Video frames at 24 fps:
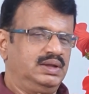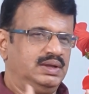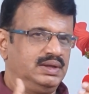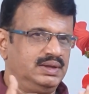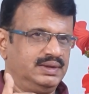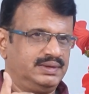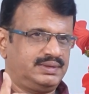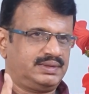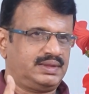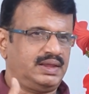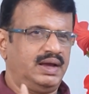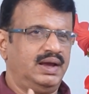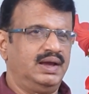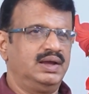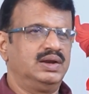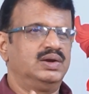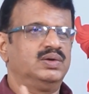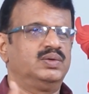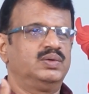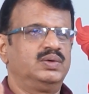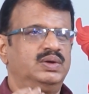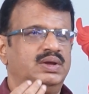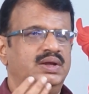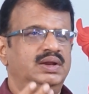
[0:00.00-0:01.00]
ఈ
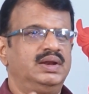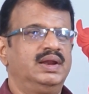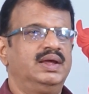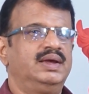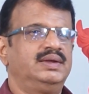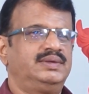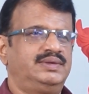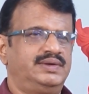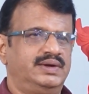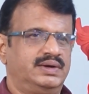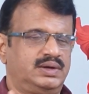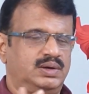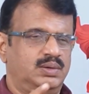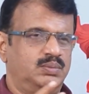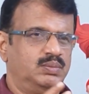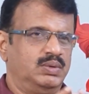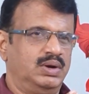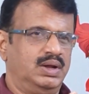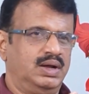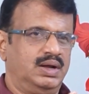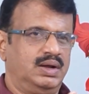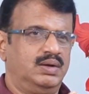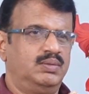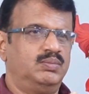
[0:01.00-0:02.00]
స్థాయిలో ఈయనే
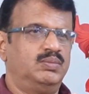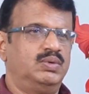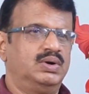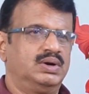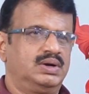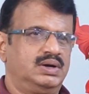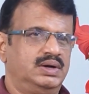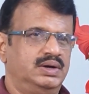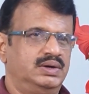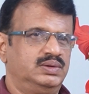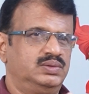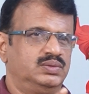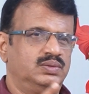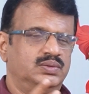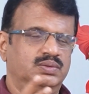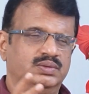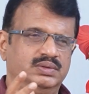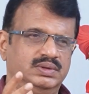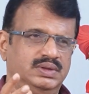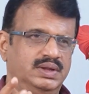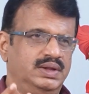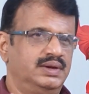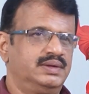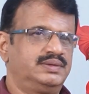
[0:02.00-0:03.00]
చట్టంలాగా మాట్లాడుతుండ్రు
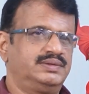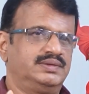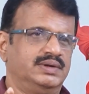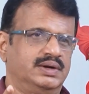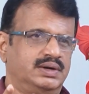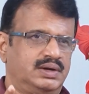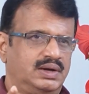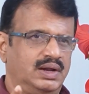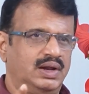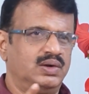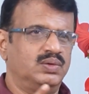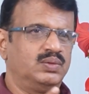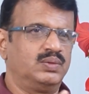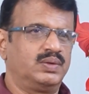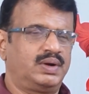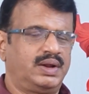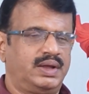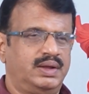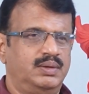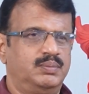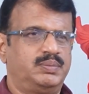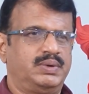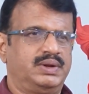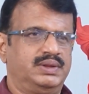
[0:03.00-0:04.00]
దీనికి చట్టాలు
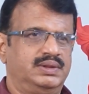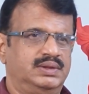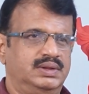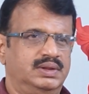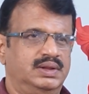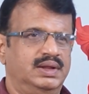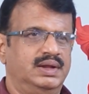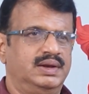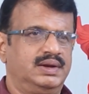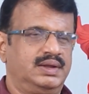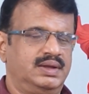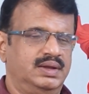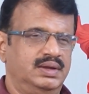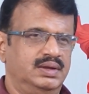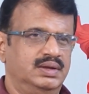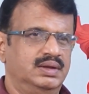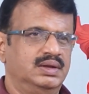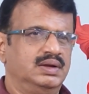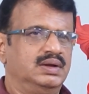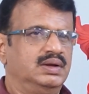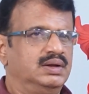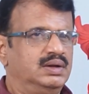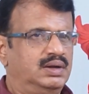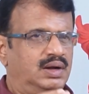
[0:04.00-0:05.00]
ఉంటాయి ప్రతిదానికి
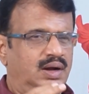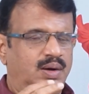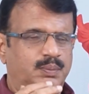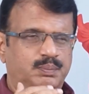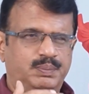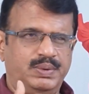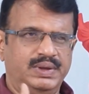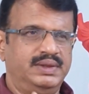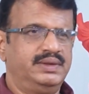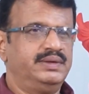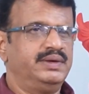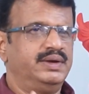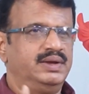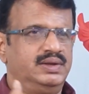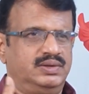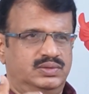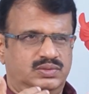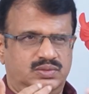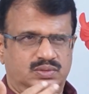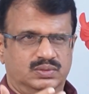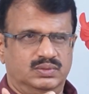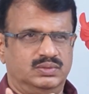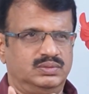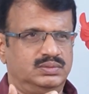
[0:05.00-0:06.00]
అప్పీల్
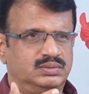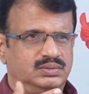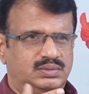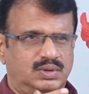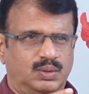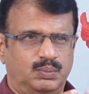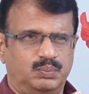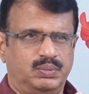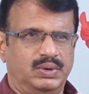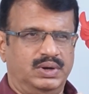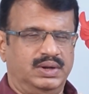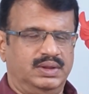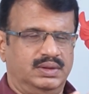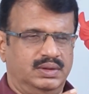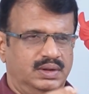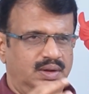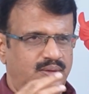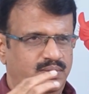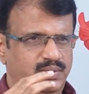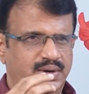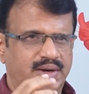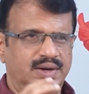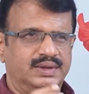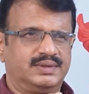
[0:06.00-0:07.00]
చేయొచ్చు తప్పు లేదు
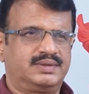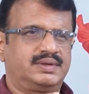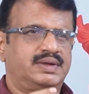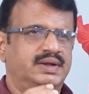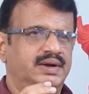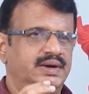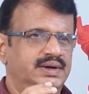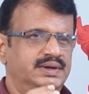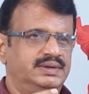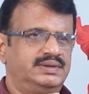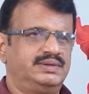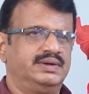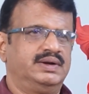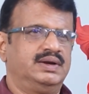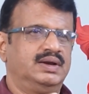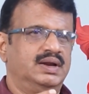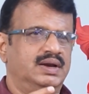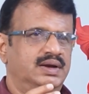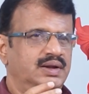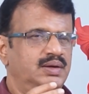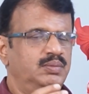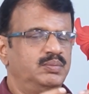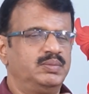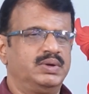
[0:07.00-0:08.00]
అవేర్నెస్ క్రియేట్
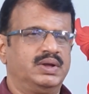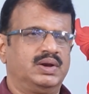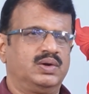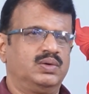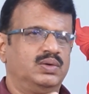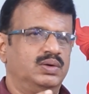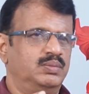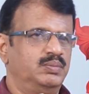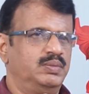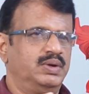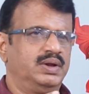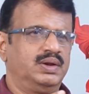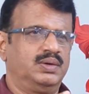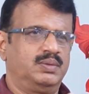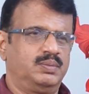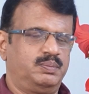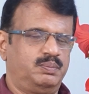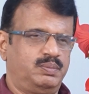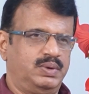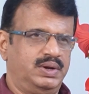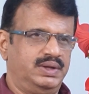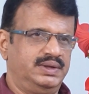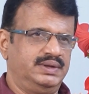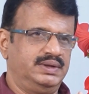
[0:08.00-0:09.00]
చేయడానికి మీ రోల్ మీరు
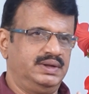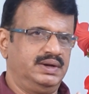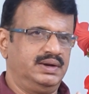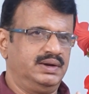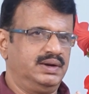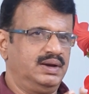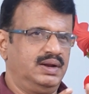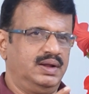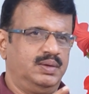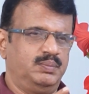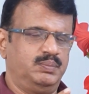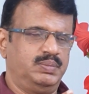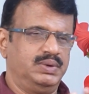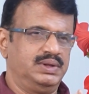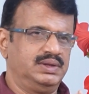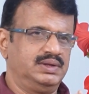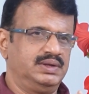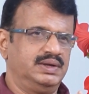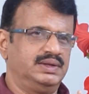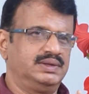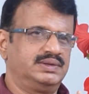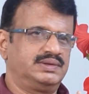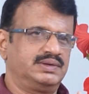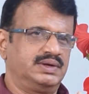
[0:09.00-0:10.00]
ప్లే చేయండి అప్పీల్
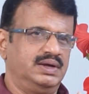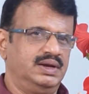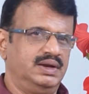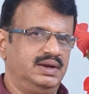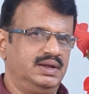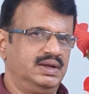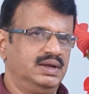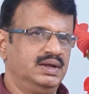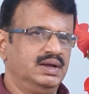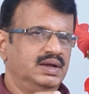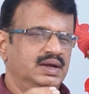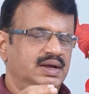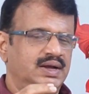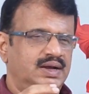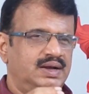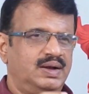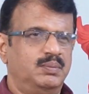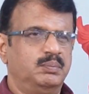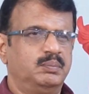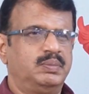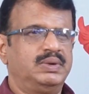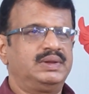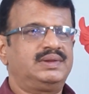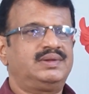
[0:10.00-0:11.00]
చేయొచ్చు కానీ
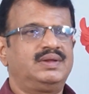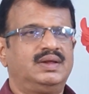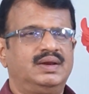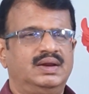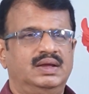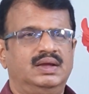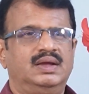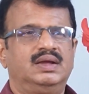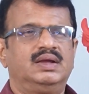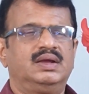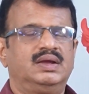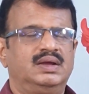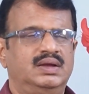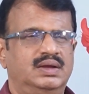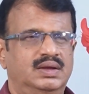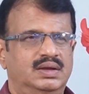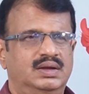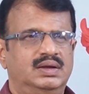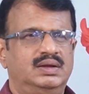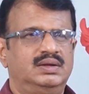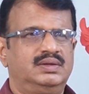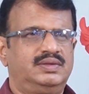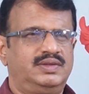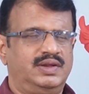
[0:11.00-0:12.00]
కంపల్సరీ
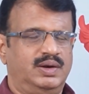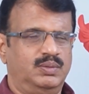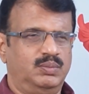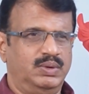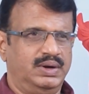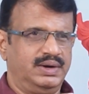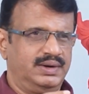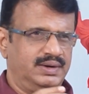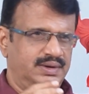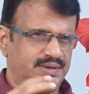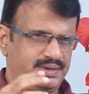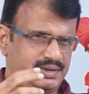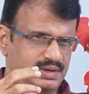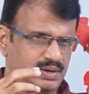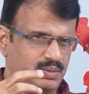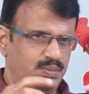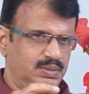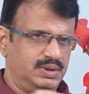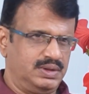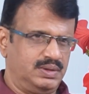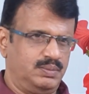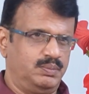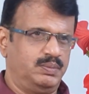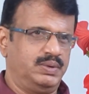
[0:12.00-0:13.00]
సినిమా ఇండస్ట్రీ
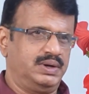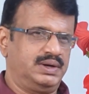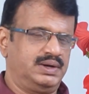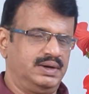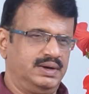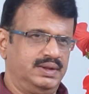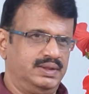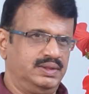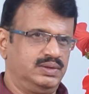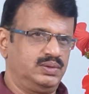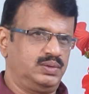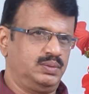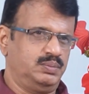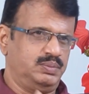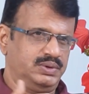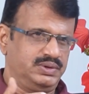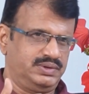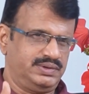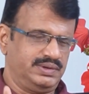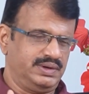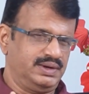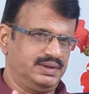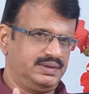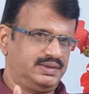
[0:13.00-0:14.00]
మీద బర్డన్ ఎందుకు ఇప్పుడు
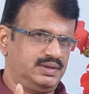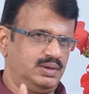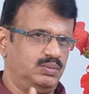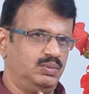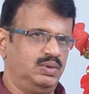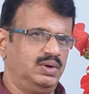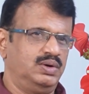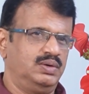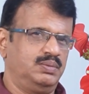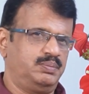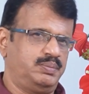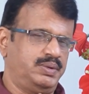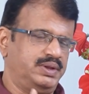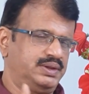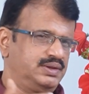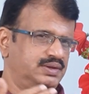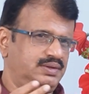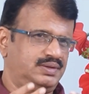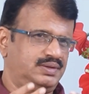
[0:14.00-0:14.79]
చిన్న సినిమా పెద్ద